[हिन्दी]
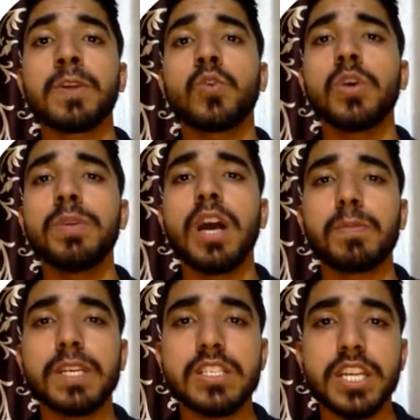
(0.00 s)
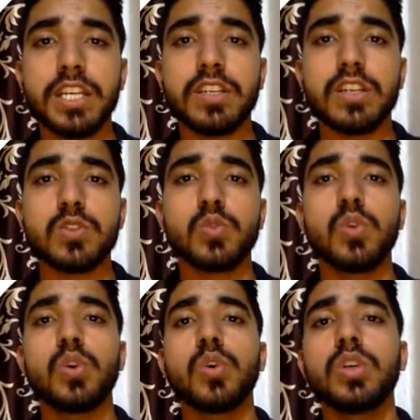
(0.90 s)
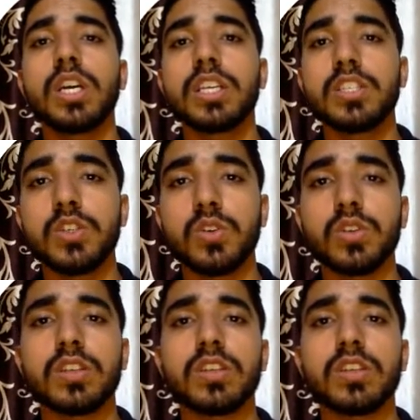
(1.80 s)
कोई भी आपके स्टेट का स्कूल हो या किसी और